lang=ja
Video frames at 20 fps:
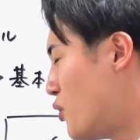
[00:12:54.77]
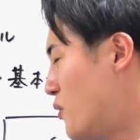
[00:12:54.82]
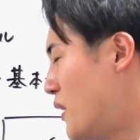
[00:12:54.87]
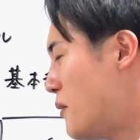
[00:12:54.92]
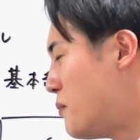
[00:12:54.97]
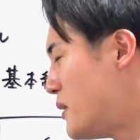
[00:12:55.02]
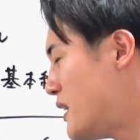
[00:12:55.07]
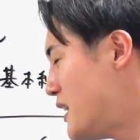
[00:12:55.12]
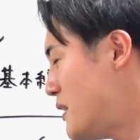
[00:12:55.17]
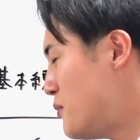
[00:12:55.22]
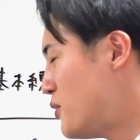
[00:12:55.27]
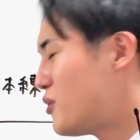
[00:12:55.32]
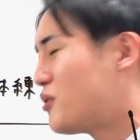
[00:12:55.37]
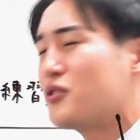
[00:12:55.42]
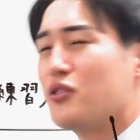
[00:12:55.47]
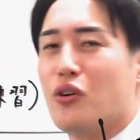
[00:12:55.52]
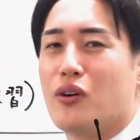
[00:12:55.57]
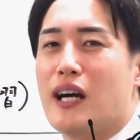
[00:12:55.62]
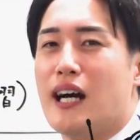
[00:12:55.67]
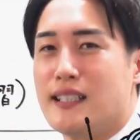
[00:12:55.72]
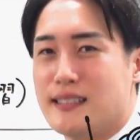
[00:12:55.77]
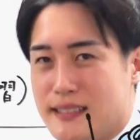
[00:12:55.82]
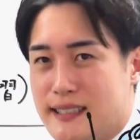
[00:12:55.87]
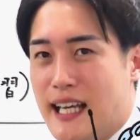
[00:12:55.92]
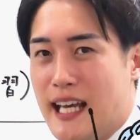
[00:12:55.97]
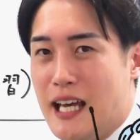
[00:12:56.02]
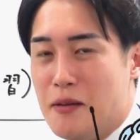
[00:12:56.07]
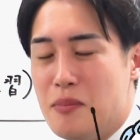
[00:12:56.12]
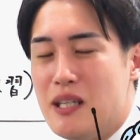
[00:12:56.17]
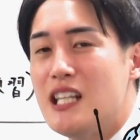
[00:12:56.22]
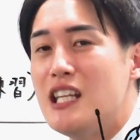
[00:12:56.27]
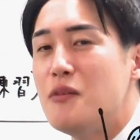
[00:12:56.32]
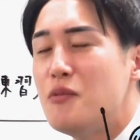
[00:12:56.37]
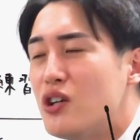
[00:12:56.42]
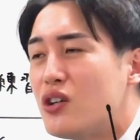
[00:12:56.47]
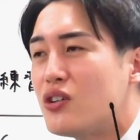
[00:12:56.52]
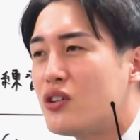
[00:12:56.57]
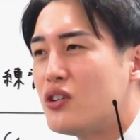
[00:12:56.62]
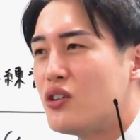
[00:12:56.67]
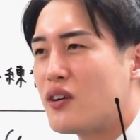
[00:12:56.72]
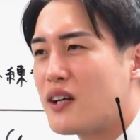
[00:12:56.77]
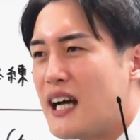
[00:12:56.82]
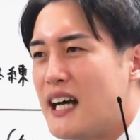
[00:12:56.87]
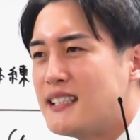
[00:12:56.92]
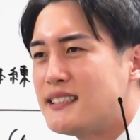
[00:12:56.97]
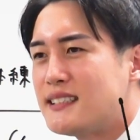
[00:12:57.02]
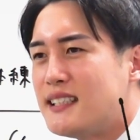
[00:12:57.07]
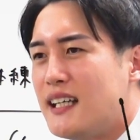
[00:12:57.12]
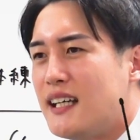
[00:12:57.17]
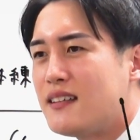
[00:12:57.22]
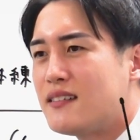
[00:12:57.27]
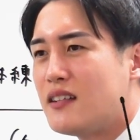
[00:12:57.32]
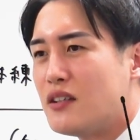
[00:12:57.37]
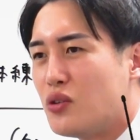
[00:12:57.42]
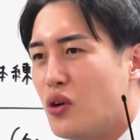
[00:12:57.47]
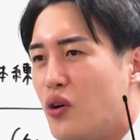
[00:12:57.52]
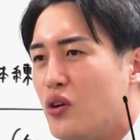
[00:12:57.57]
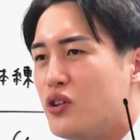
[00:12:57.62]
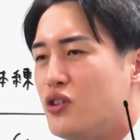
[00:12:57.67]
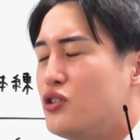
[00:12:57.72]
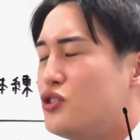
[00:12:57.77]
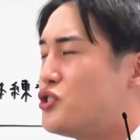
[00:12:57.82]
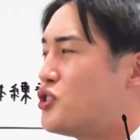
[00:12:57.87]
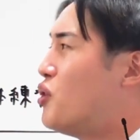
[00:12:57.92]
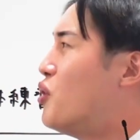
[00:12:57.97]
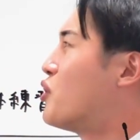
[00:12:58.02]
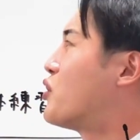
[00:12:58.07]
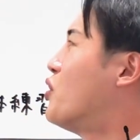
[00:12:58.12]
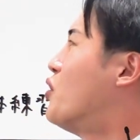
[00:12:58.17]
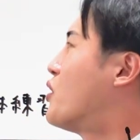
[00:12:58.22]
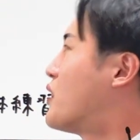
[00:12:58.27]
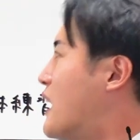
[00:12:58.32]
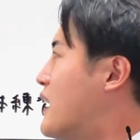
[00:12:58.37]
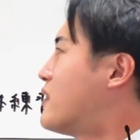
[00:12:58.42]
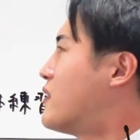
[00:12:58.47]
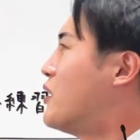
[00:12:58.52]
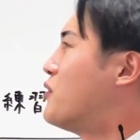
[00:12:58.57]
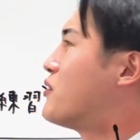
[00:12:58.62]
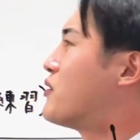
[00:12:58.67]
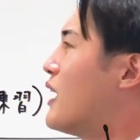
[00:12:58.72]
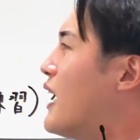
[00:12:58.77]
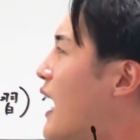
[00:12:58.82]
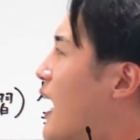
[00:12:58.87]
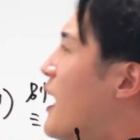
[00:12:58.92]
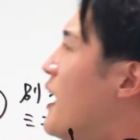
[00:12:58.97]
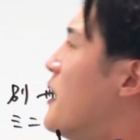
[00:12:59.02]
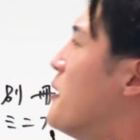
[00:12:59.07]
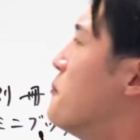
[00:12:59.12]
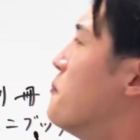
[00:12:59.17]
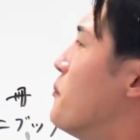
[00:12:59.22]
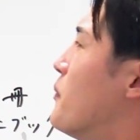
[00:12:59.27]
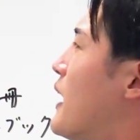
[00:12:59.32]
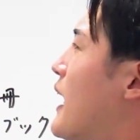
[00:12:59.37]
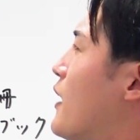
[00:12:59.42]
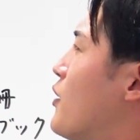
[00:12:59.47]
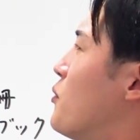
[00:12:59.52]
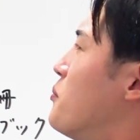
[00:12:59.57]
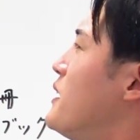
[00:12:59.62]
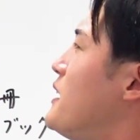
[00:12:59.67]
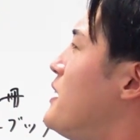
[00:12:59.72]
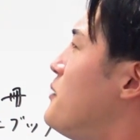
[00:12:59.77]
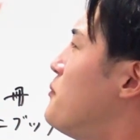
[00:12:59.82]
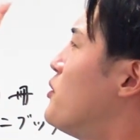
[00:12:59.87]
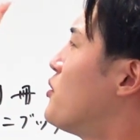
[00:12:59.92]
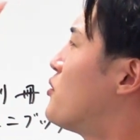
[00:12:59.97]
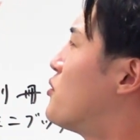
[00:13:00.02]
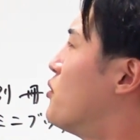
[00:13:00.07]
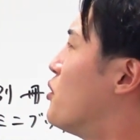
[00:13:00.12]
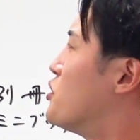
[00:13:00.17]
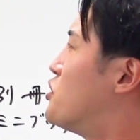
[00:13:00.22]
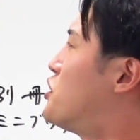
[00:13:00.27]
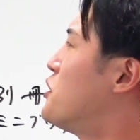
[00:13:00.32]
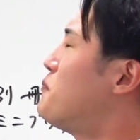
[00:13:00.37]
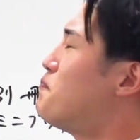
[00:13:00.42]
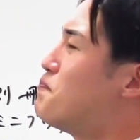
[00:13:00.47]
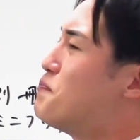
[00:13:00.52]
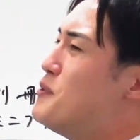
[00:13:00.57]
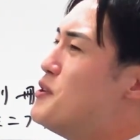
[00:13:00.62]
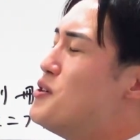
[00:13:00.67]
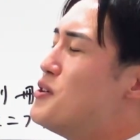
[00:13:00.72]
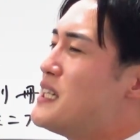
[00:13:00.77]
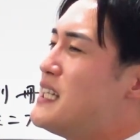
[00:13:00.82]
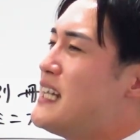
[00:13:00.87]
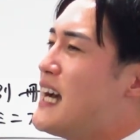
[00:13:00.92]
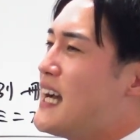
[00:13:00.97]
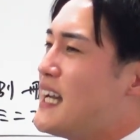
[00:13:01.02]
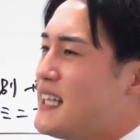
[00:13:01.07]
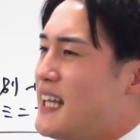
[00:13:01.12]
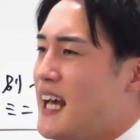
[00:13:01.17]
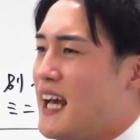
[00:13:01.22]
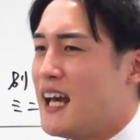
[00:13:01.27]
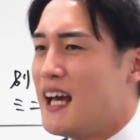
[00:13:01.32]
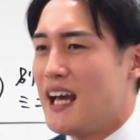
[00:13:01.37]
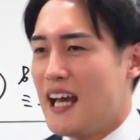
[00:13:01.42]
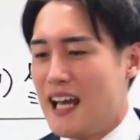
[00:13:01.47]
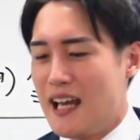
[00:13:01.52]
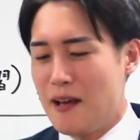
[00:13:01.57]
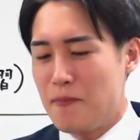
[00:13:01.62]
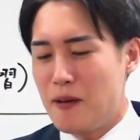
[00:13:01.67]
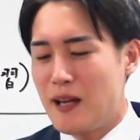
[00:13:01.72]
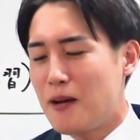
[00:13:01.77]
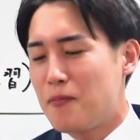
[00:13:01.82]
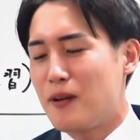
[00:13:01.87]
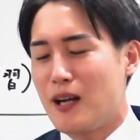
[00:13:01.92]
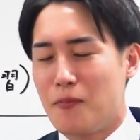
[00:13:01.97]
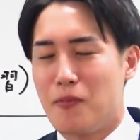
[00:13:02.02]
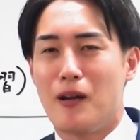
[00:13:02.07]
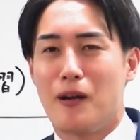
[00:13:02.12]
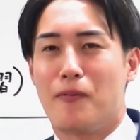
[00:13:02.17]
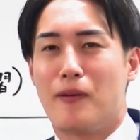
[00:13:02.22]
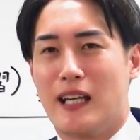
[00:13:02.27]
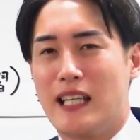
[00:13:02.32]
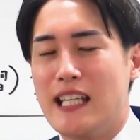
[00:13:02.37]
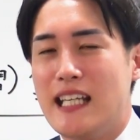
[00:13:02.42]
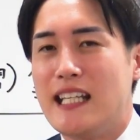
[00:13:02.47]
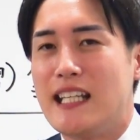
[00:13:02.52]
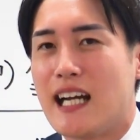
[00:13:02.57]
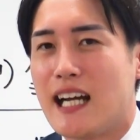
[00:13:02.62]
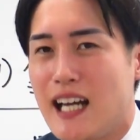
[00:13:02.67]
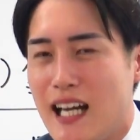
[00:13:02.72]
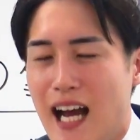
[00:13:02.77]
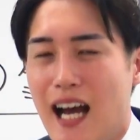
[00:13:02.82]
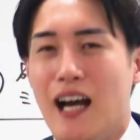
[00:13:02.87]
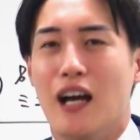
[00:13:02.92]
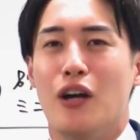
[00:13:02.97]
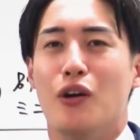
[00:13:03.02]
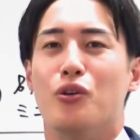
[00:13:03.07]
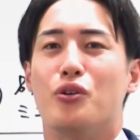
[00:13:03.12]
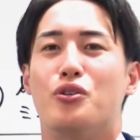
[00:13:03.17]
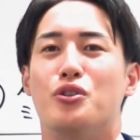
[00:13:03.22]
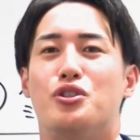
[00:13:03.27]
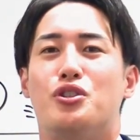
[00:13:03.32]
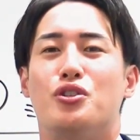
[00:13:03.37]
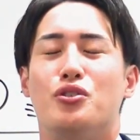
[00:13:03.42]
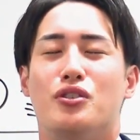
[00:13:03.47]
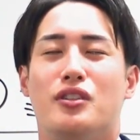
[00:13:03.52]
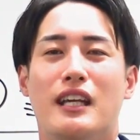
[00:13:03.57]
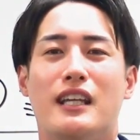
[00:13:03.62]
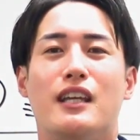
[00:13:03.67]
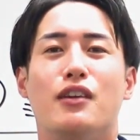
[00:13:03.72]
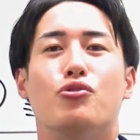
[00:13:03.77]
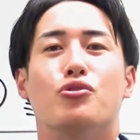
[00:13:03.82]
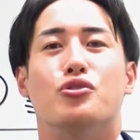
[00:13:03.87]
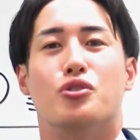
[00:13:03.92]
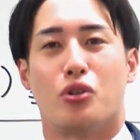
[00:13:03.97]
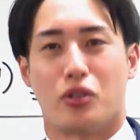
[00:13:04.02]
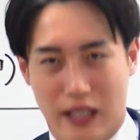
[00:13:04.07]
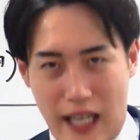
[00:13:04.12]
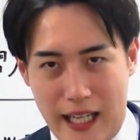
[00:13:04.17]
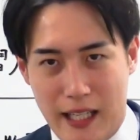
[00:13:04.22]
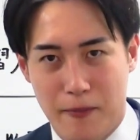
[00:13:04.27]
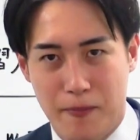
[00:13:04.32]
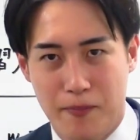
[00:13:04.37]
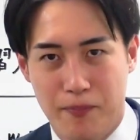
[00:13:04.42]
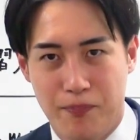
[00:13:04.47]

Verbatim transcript: ルはミニブックの完成ミニブックの完成ってどういう状況かって言ったらあのミニブックを10分以内で、えー、ペラペラペラペラ言いながら復習できる状態